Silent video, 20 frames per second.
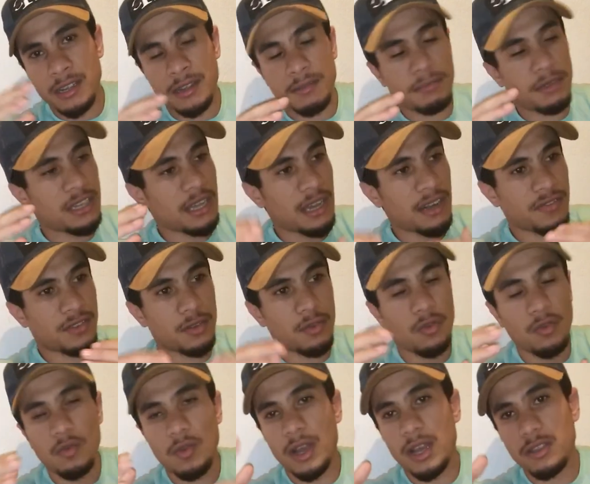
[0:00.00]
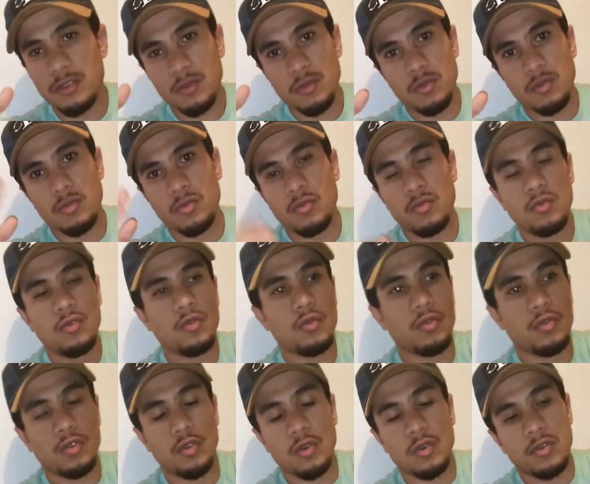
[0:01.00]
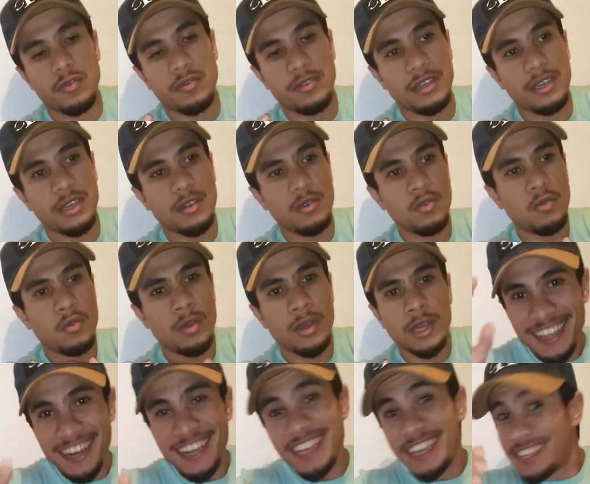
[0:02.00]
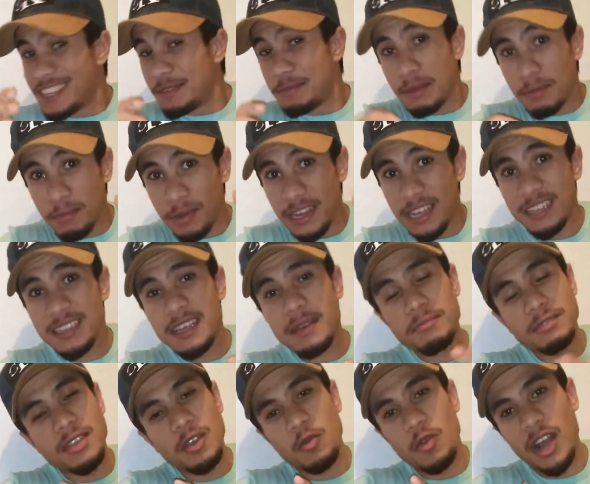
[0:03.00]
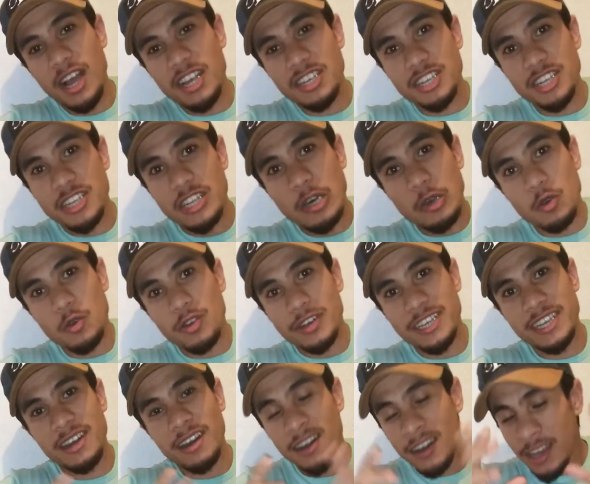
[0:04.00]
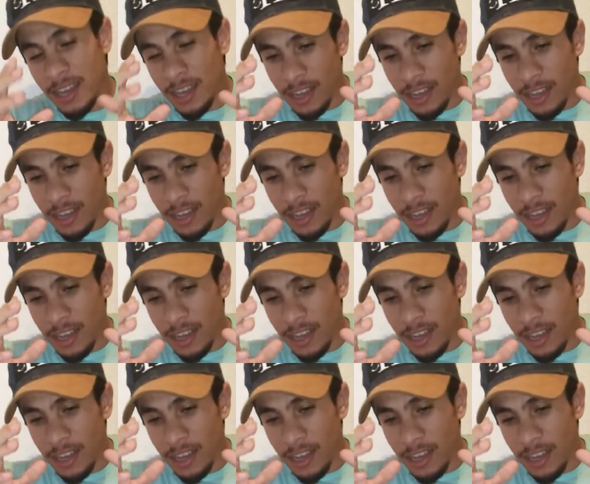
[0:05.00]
ما تعرفش كل واحد والظروف ديالو الاهتمام بالاندام حتى هو حاجه ضروريه